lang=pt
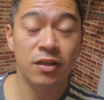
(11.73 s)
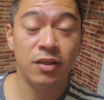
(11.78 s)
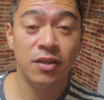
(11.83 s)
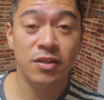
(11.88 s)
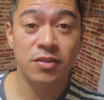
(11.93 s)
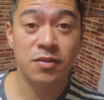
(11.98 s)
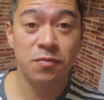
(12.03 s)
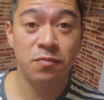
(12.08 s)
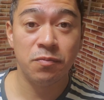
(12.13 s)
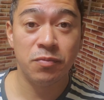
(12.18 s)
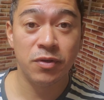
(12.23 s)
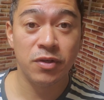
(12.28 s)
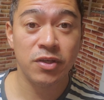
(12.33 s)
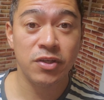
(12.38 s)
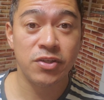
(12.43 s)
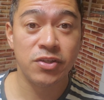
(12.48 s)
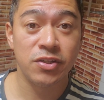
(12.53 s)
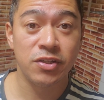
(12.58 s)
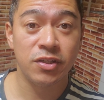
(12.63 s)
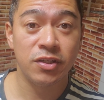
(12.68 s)
Esse
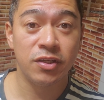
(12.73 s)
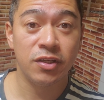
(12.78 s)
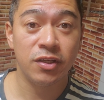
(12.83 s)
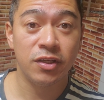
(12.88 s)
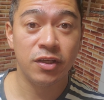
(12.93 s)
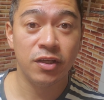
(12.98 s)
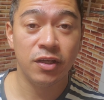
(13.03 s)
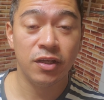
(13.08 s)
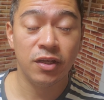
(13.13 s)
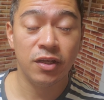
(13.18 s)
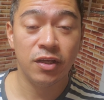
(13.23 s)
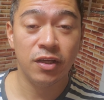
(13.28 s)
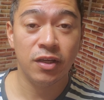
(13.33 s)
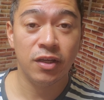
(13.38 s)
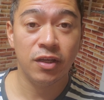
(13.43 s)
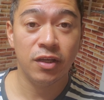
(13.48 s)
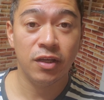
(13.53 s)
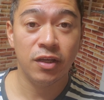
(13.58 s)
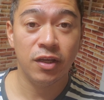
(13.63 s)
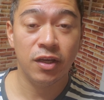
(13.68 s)
peixe,
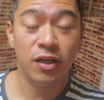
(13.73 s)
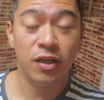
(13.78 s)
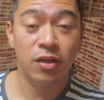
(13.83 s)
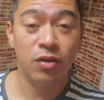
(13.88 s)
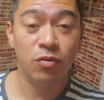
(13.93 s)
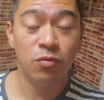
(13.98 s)
ele